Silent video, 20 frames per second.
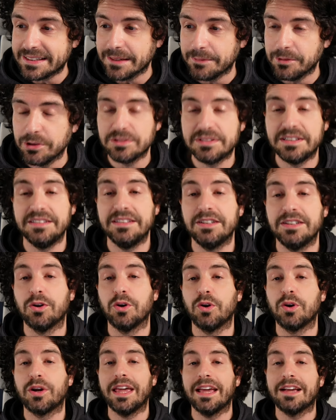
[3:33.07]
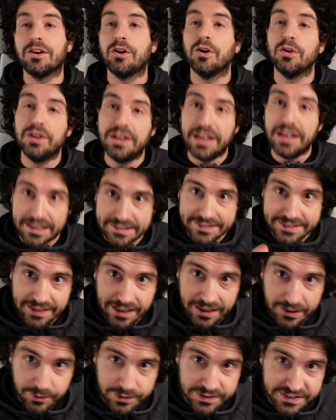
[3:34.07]
molti dicono che è
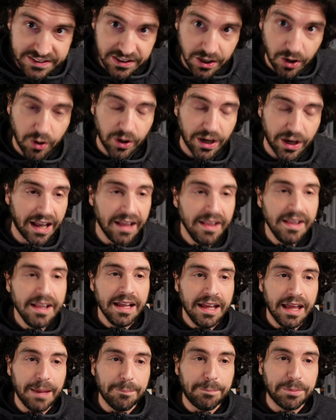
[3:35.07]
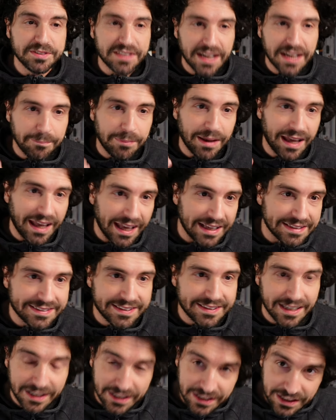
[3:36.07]
connessa la questione e potrebbe
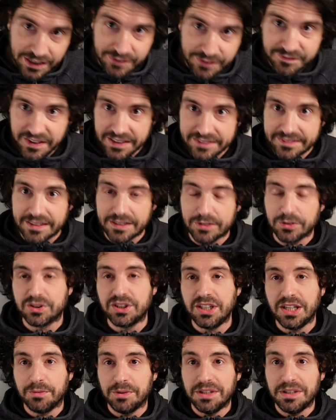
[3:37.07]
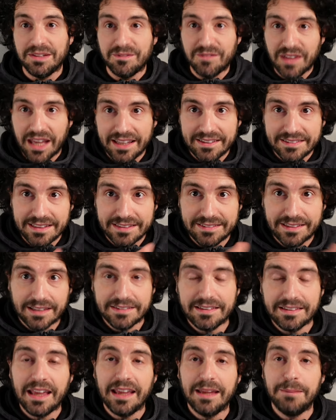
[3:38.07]
essere in effetti così, quindi
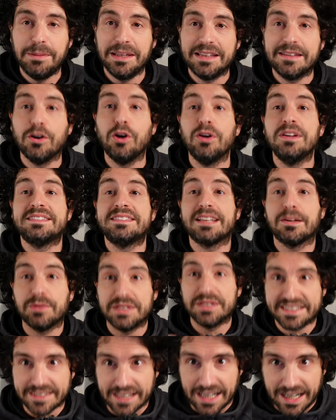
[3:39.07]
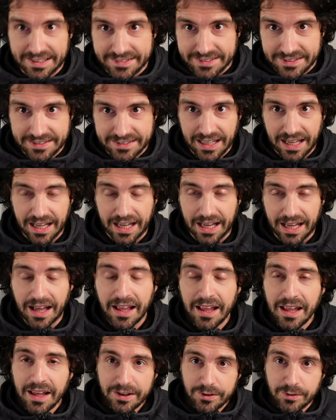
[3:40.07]
vendite dei bitcoin sequestrati
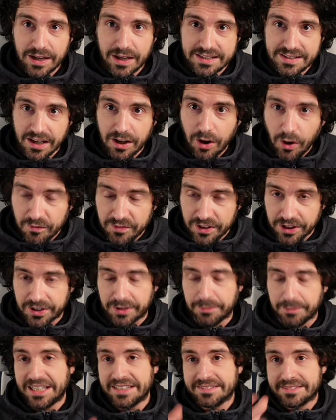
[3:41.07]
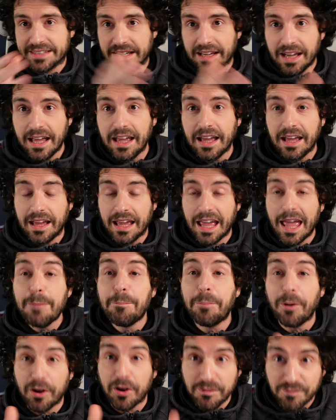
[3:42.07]
da US government eh,
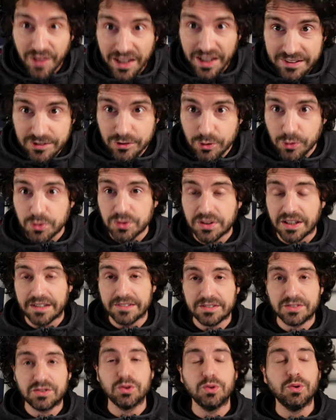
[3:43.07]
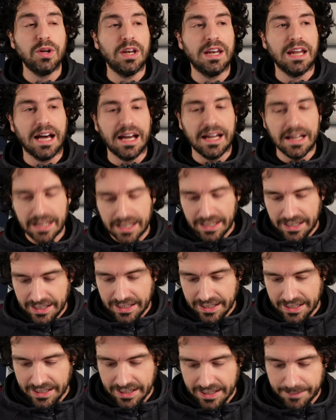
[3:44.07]
e poi venduti
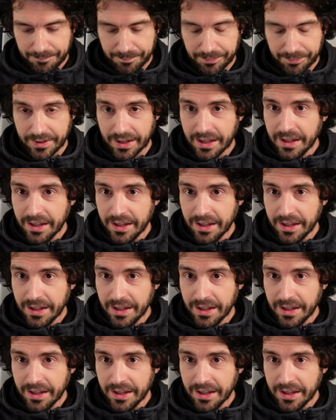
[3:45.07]
sulla, um,